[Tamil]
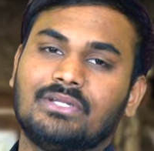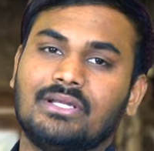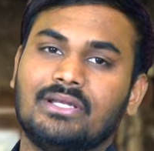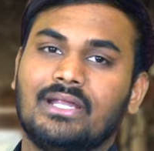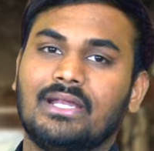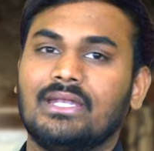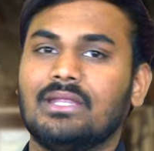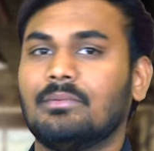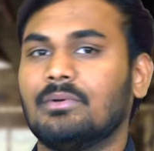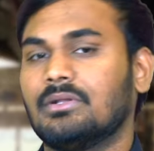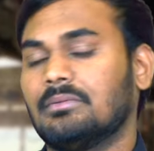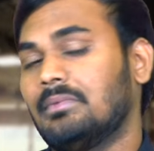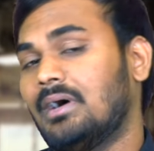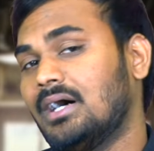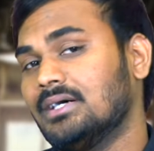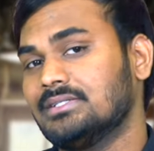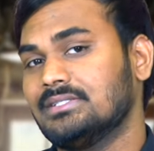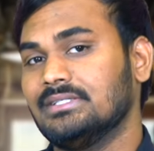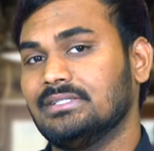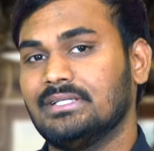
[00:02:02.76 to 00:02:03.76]
த்ரீ நைன்டி மற்றும்
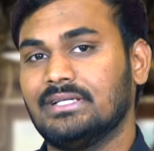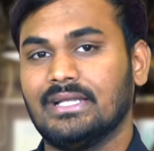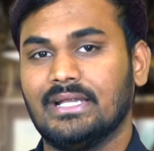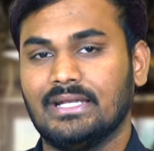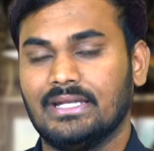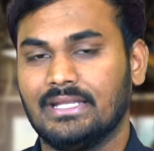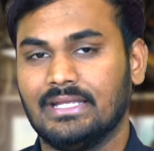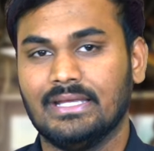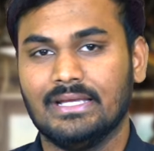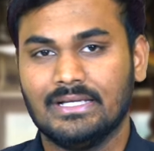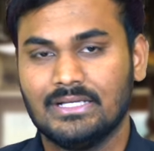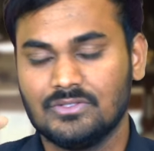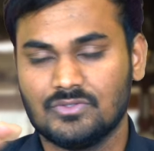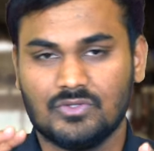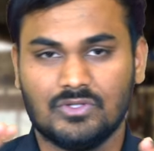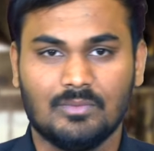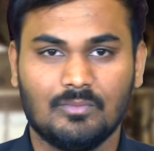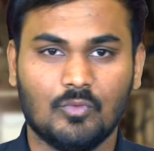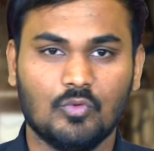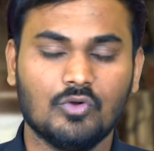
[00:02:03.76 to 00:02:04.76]
ஆர்சி த்ரீ நைன்டி ஸோ
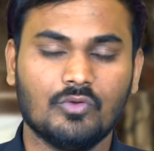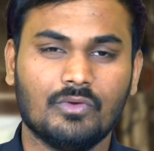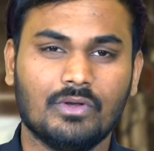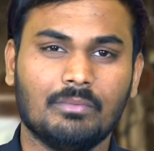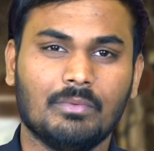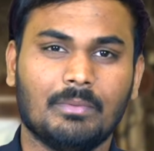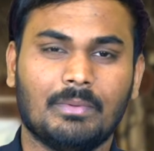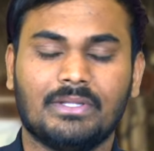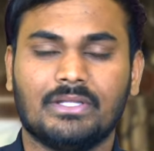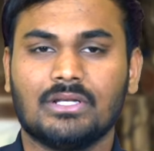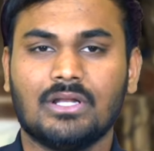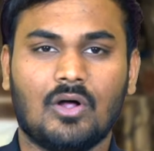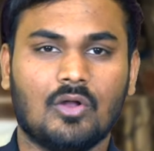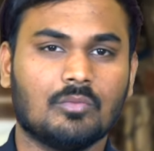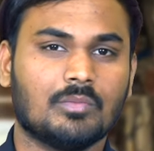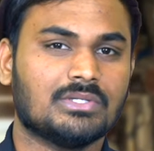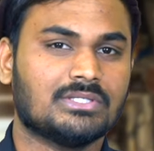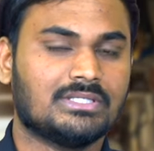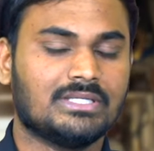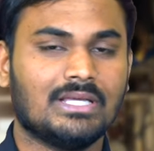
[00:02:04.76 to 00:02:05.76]
இந்த மூணு வண்டியுமே பார்த்தீங்கன்னா
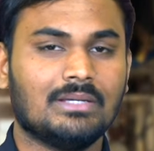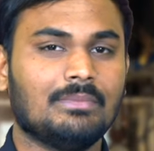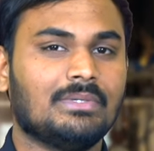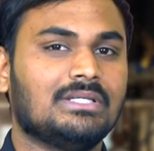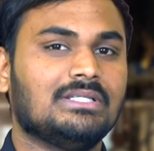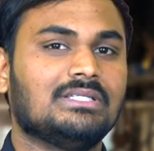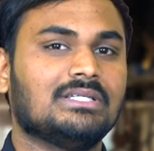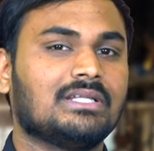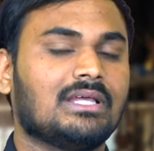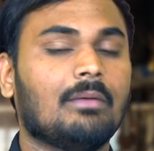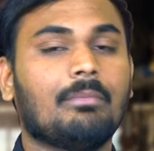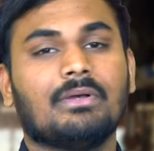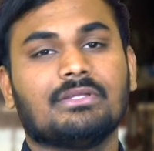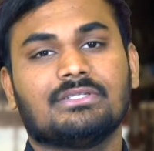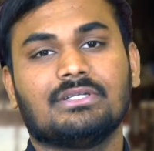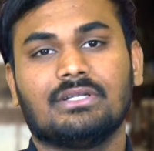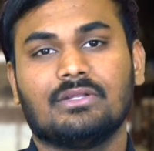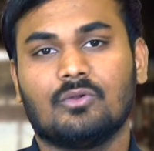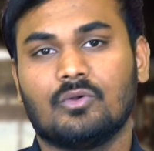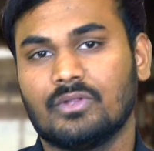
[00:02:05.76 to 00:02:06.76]
ஆல்மோஸ்ட் சேம் இன்ஜின்
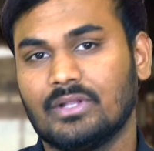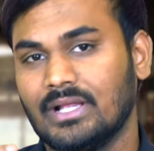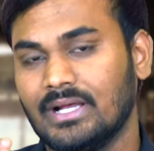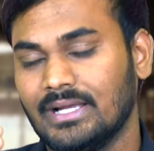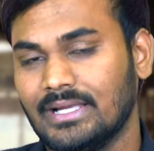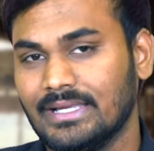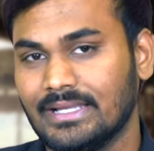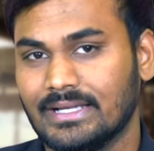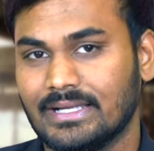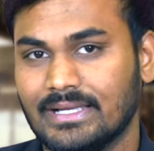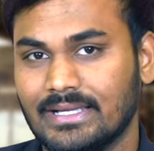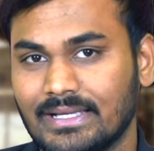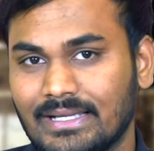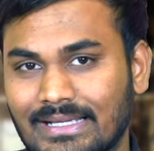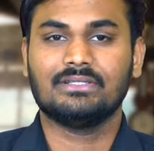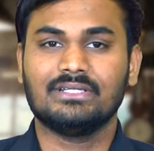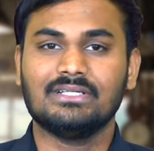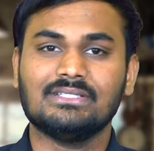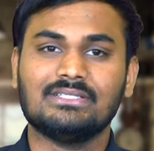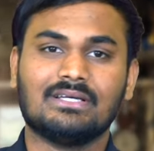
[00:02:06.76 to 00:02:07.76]
கெப்பாசிட்டியோட தான் இருக்கு
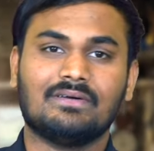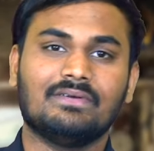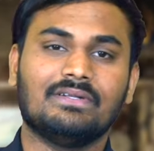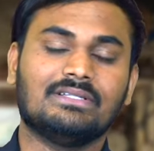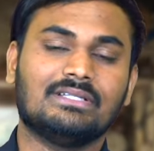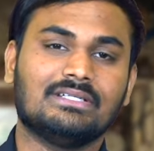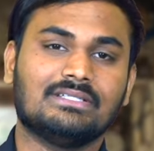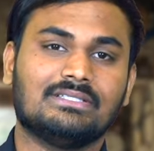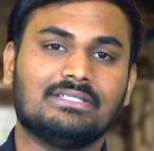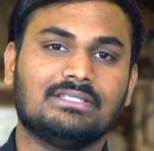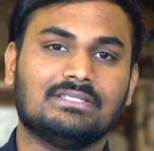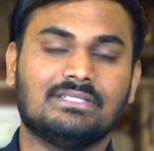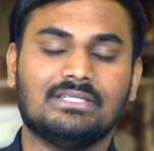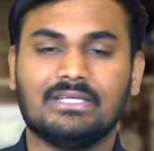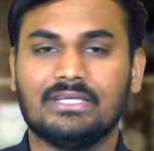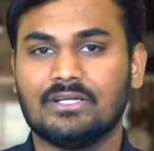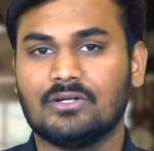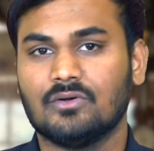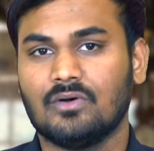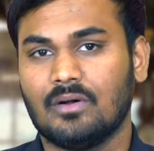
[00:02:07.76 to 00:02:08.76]
த்ரீ செவன்டி த்ரீ சிசி
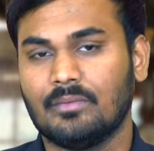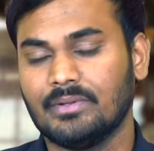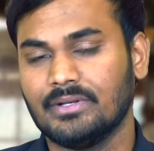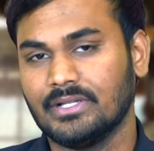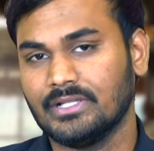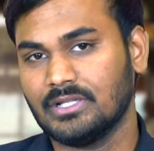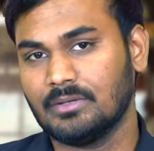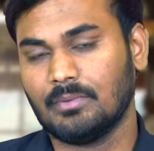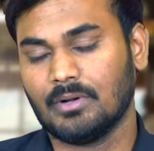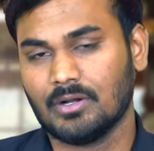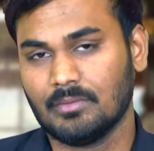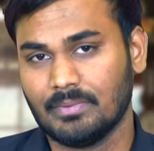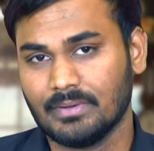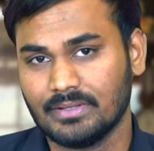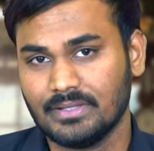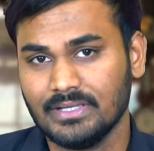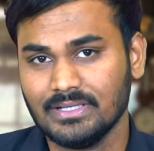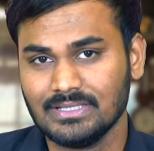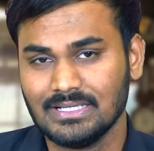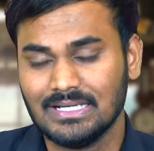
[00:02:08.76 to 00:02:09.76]
இருக்கும் அப்படின்னு
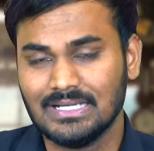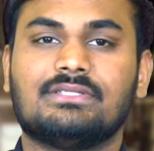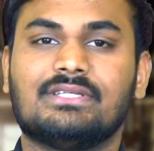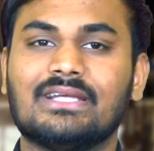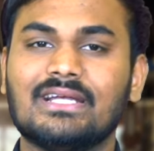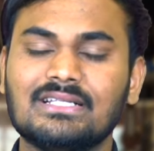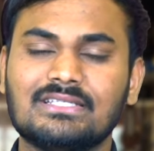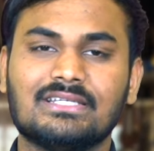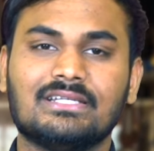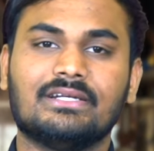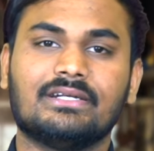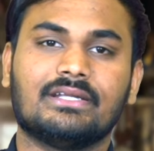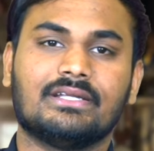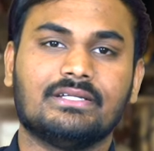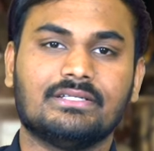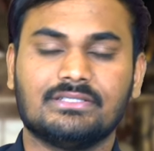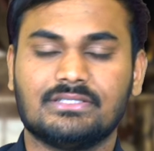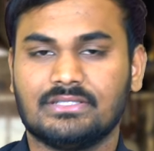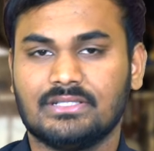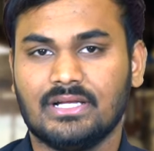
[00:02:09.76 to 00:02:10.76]
எதிர்பார்க்கப்படுது சிங்கிள் சிலிண்டர்
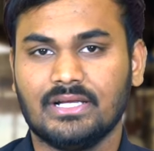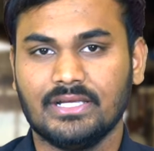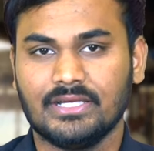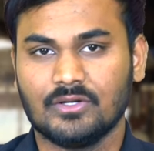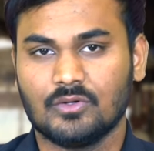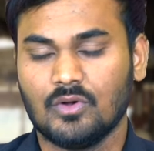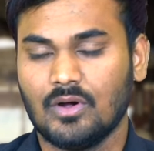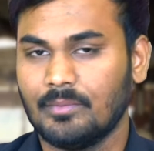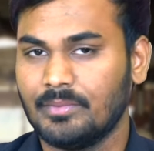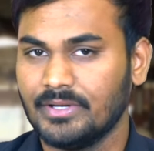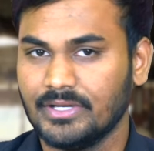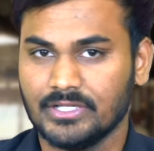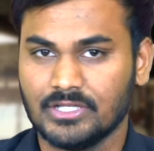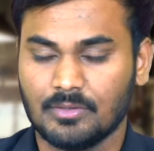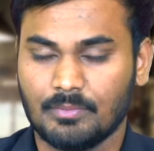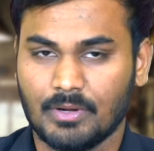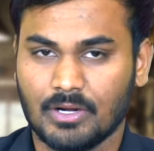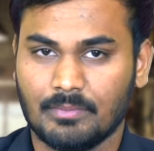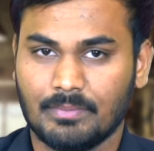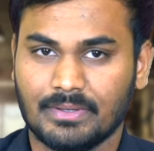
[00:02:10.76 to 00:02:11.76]
இன்ஜின் தான் இருக்கும் அப்படின்னு
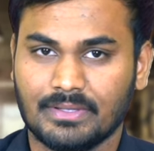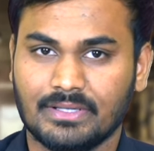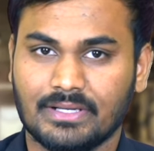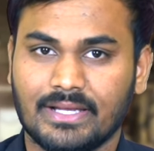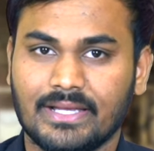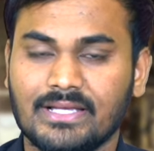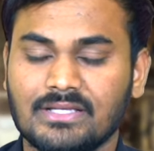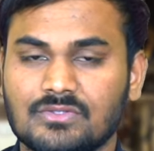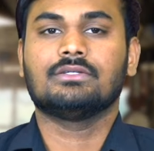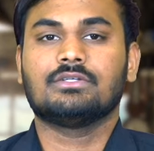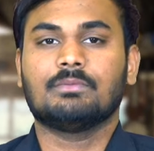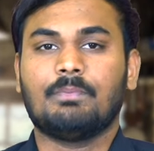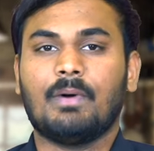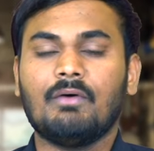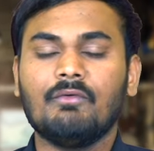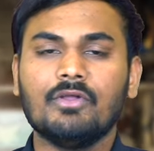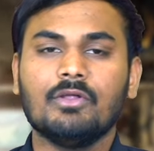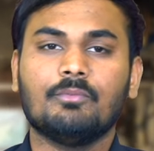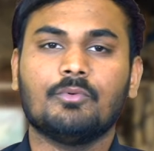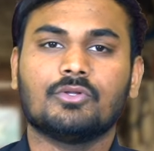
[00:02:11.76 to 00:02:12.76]
எதிர்பார்க்கப்படுதுங்க ஸோ
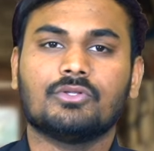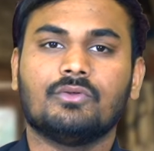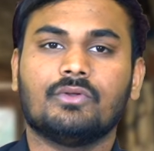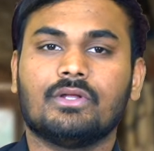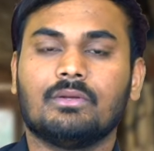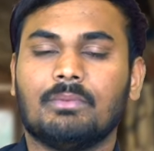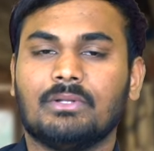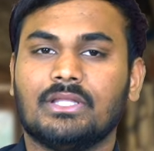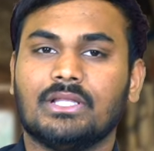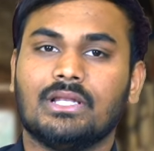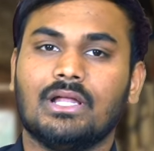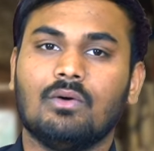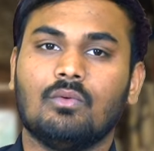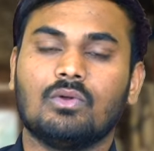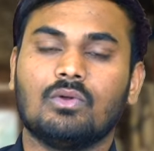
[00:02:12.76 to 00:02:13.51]
பவரை பொறுத்த வரைக்கும் பார்த்தீங்கன்னா